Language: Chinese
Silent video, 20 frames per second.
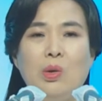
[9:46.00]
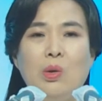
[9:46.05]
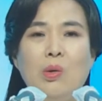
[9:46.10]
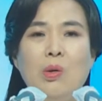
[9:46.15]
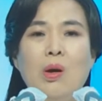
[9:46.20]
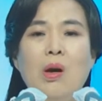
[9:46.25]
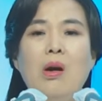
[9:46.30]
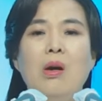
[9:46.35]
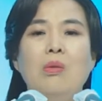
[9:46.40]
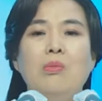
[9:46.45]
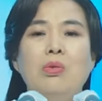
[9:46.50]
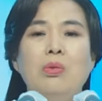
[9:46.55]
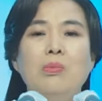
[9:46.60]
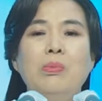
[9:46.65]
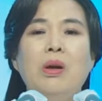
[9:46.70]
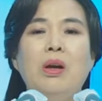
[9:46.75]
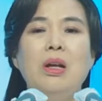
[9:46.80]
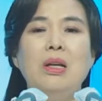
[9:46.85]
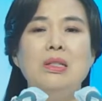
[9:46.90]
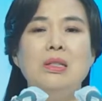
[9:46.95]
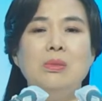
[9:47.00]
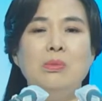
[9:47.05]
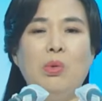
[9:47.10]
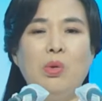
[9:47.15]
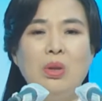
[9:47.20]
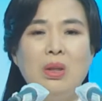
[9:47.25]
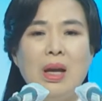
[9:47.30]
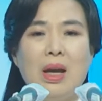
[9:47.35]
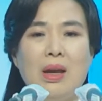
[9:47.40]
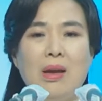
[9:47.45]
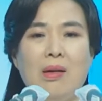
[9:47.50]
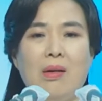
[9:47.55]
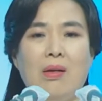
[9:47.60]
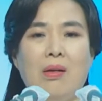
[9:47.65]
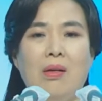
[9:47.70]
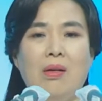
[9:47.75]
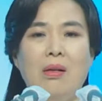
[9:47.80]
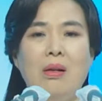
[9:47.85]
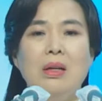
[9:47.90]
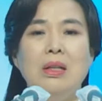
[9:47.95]
沉睡，有人来
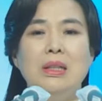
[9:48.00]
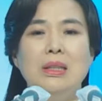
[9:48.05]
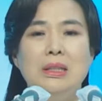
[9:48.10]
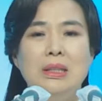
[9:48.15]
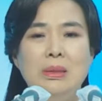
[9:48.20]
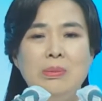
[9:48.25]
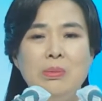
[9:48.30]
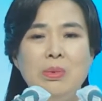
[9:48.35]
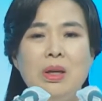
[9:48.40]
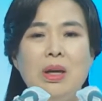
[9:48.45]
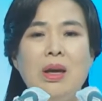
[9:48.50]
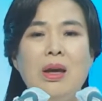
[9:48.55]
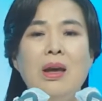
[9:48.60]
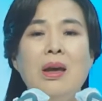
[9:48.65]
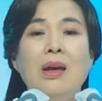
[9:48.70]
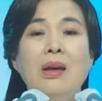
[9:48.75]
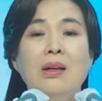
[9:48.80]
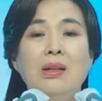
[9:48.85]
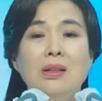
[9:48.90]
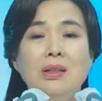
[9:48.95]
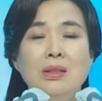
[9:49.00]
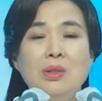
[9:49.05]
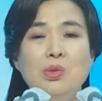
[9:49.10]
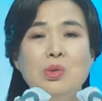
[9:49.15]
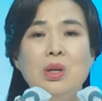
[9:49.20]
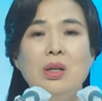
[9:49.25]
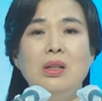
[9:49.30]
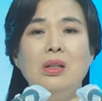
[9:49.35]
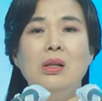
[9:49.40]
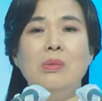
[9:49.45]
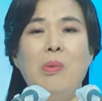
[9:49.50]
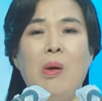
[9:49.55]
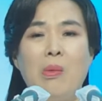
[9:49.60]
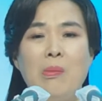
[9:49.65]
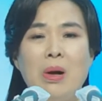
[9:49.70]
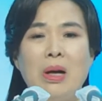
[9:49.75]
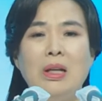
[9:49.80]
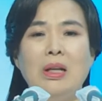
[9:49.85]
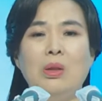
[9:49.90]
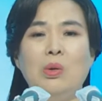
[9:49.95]
迷惑也不会分辨，轻易
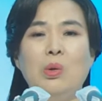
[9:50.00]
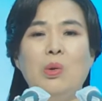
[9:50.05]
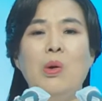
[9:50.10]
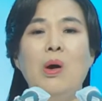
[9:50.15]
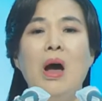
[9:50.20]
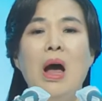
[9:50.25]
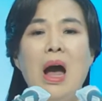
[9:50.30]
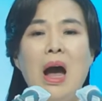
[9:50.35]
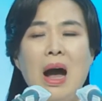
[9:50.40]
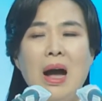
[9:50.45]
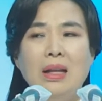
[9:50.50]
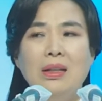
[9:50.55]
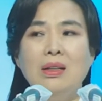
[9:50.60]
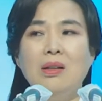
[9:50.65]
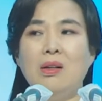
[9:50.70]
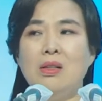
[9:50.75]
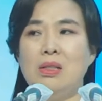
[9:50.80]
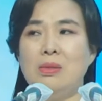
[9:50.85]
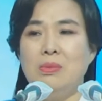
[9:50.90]
犯上重罪。